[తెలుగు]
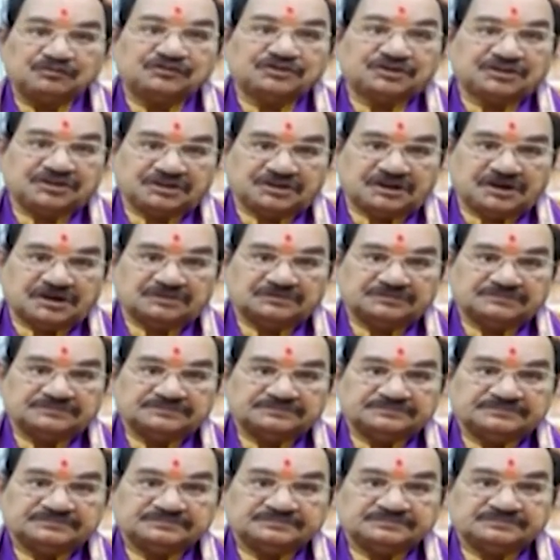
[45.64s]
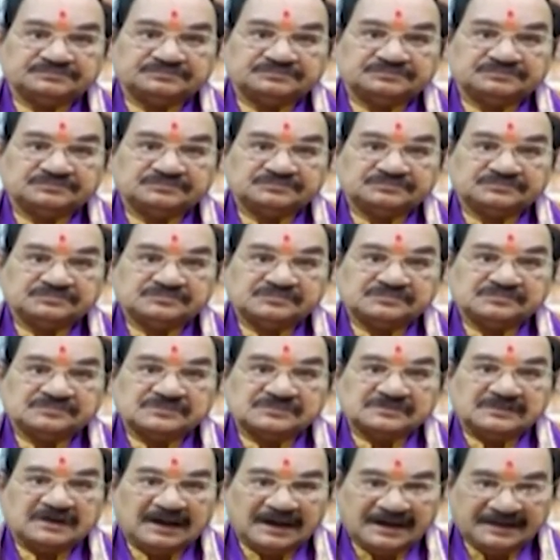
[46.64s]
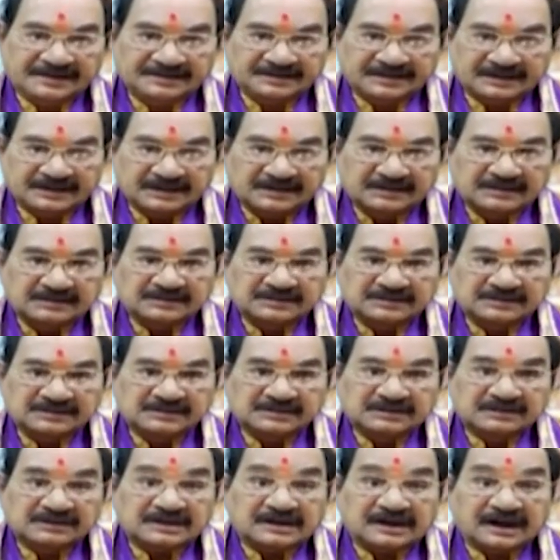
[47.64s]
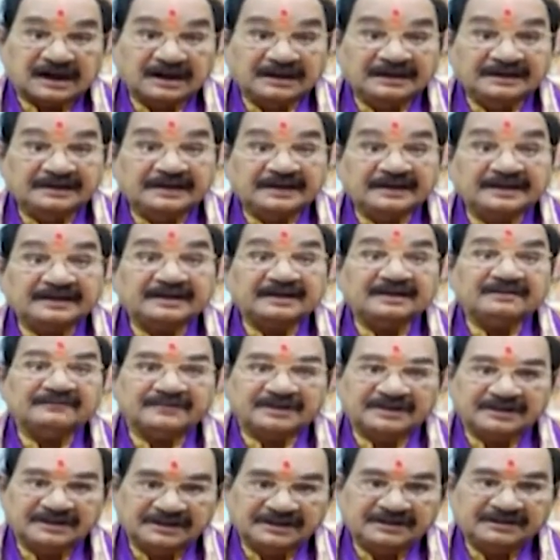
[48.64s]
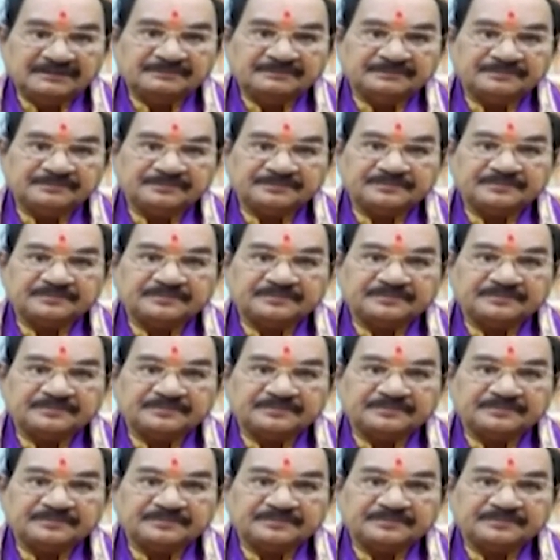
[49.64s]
అన్నమయ్య జిల్లాగా ప్రకటించాలి అప్పుడే సరైన గౌరవం దక్కుతుందన్న డాక్టర్